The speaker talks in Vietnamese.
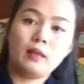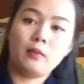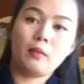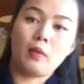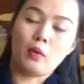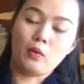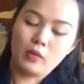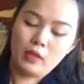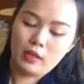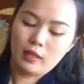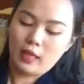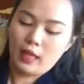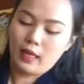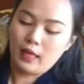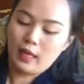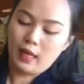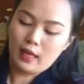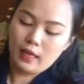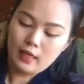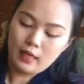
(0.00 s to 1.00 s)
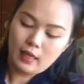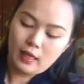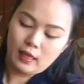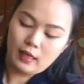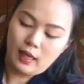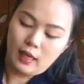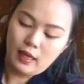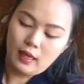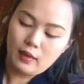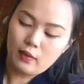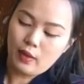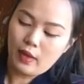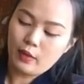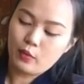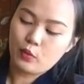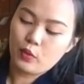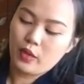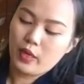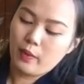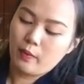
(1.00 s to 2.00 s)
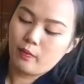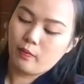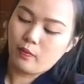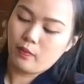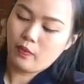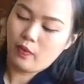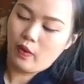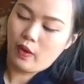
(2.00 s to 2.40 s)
mẫu như này để livestream